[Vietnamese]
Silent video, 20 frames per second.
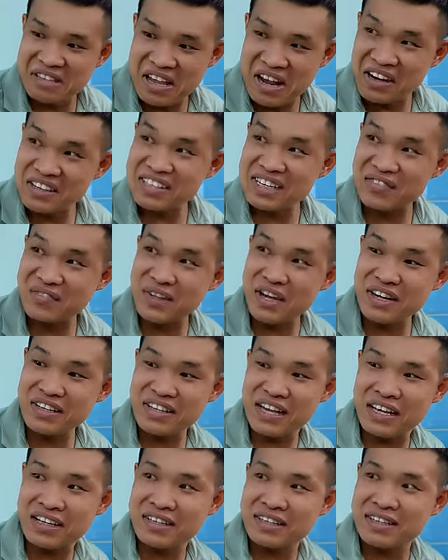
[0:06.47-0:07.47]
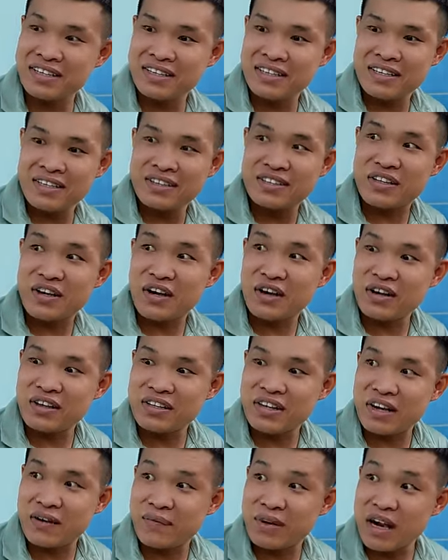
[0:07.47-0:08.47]
nhớ xong nhớ trời trời ơi
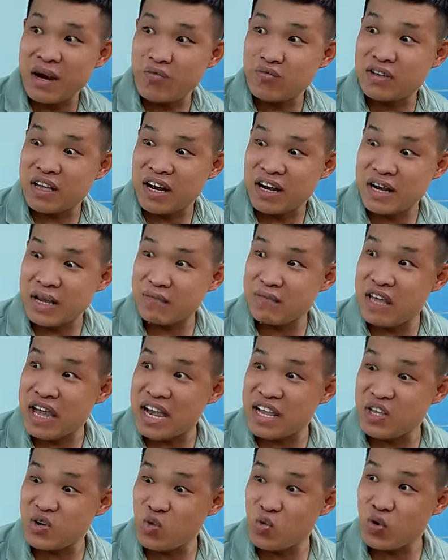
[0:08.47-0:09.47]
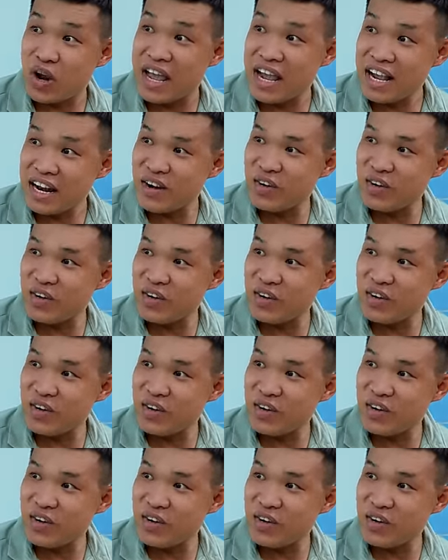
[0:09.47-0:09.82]
trời mà công nhận em dai như con đĩa